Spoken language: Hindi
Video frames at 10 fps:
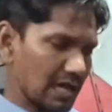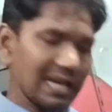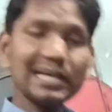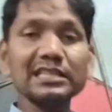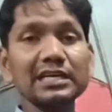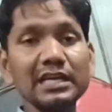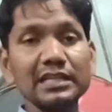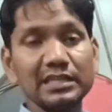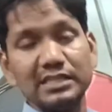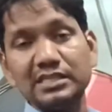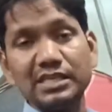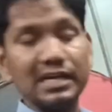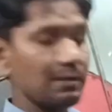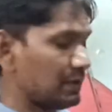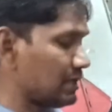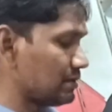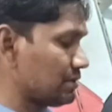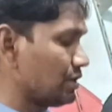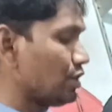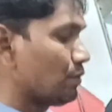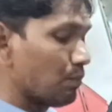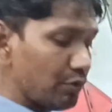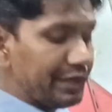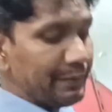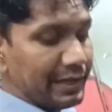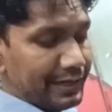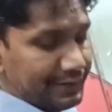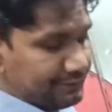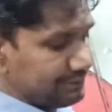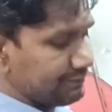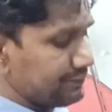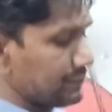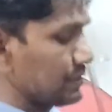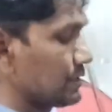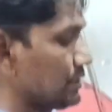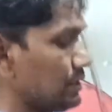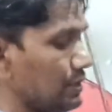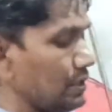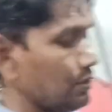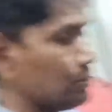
हरकत करे तेजी दिखाए पतंग बुड्ढे मारे ठीक है